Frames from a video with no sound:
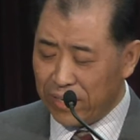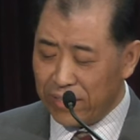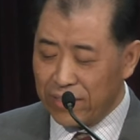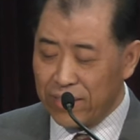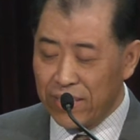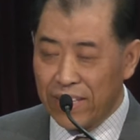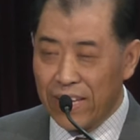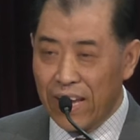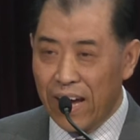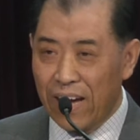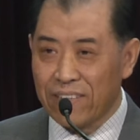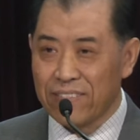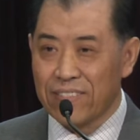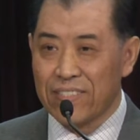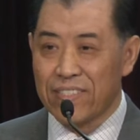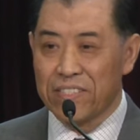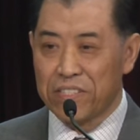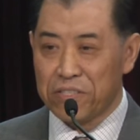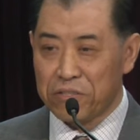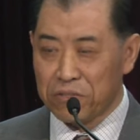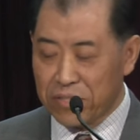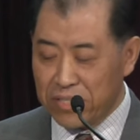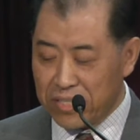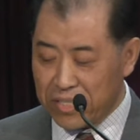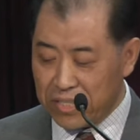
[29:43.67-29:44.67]
的样子，
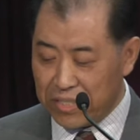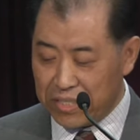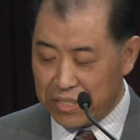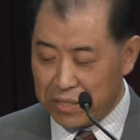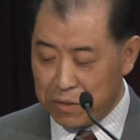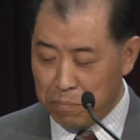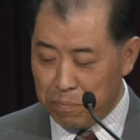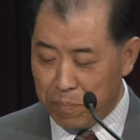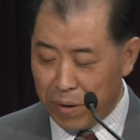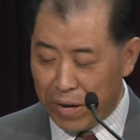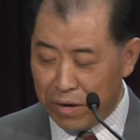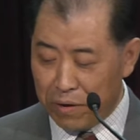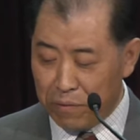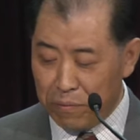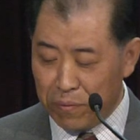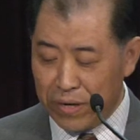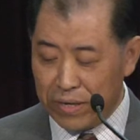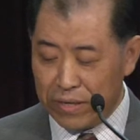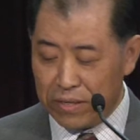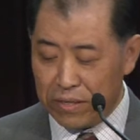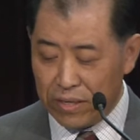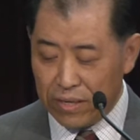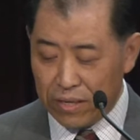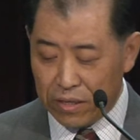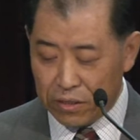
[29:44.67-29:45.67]
就自己卑微，